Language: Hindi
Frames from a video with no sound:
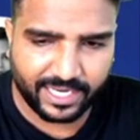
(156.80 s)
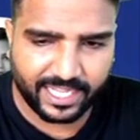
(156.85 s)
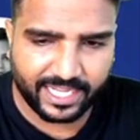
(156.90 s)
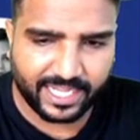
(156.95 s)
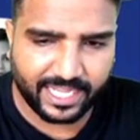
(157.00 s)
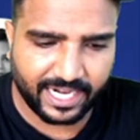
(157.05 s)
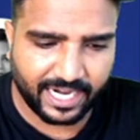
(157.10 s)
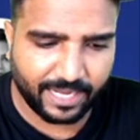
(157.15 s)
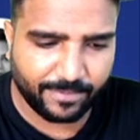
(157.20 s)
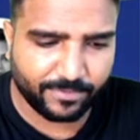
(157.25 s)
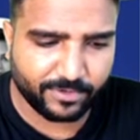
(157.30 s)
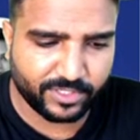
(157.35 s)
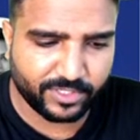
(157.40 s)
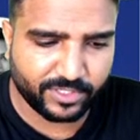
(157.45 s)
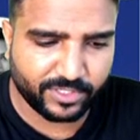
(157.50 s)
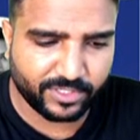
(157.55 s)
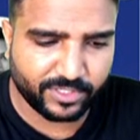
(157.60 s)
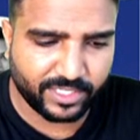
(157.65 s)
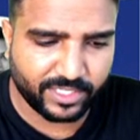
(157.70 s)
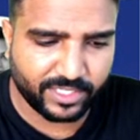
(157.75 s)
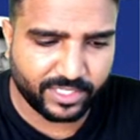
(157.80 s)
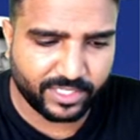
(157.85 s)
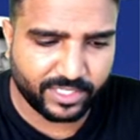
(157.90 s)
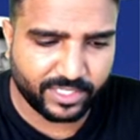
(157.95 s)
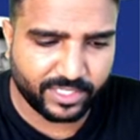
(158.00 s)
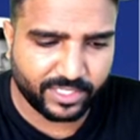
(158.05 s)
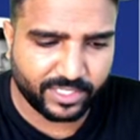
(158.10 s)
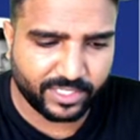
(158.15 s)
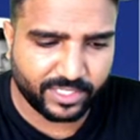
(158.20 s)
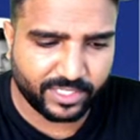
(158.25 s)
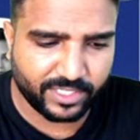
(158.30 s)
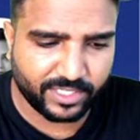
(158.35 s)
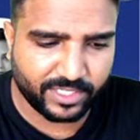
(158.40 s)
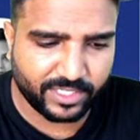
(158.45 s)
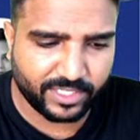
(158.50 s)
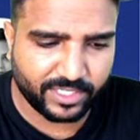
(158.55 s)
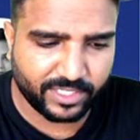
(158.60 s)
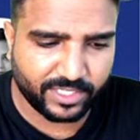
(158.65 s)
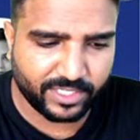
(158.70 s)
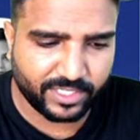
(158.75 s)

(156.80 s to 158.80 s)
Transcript: लेकर आप उसे भी ज्वाइन कर सकते हैं